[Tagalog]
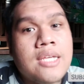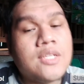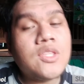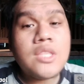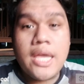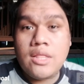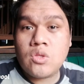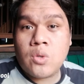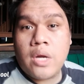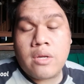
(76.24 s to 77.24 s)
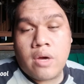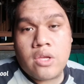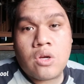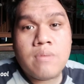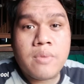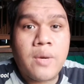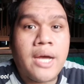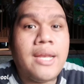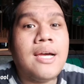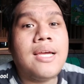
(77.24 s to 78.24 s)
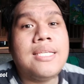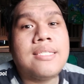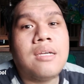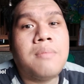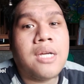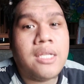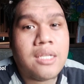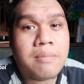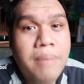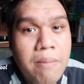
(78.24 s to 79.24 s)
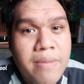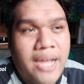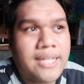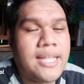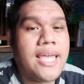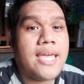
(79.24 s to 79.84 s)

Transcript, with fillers: So today, tuturuan ko kayo gumawa ng isang magandang PubMed.